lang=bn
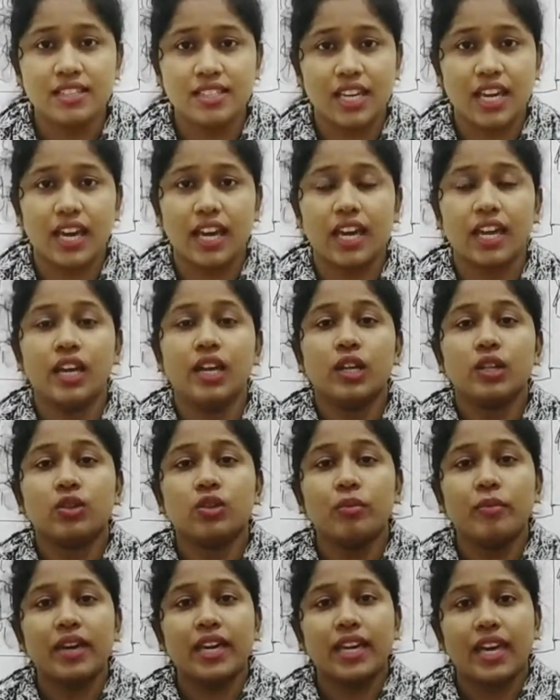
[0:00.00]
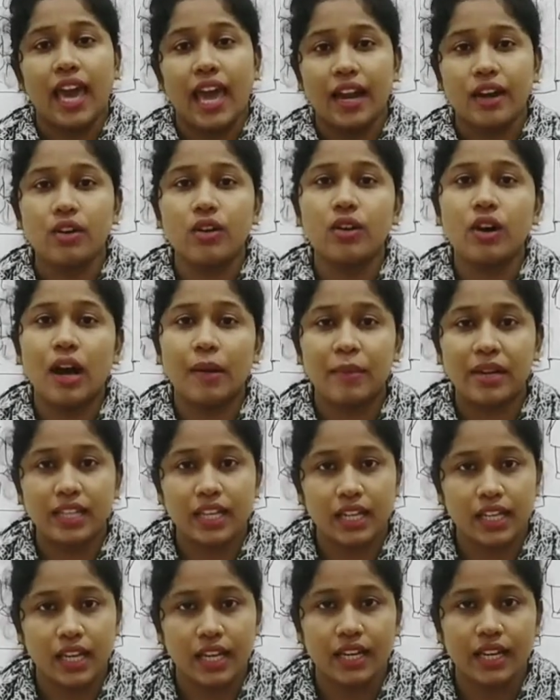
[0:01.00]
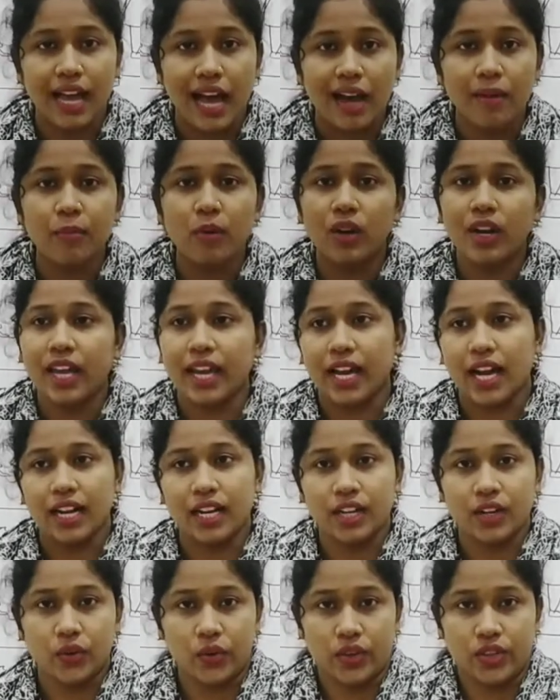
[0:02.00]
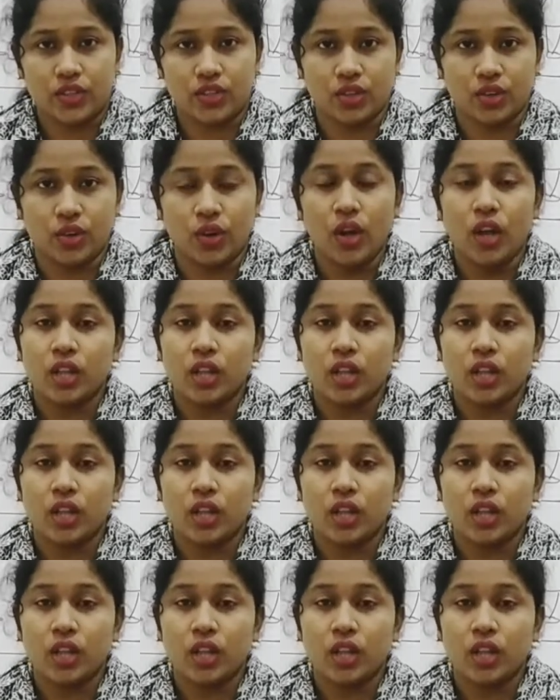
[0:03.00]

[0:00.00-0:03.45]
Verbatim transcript: যে তুমি কেন আমাদেরকে না বলে এখানে রয়েছো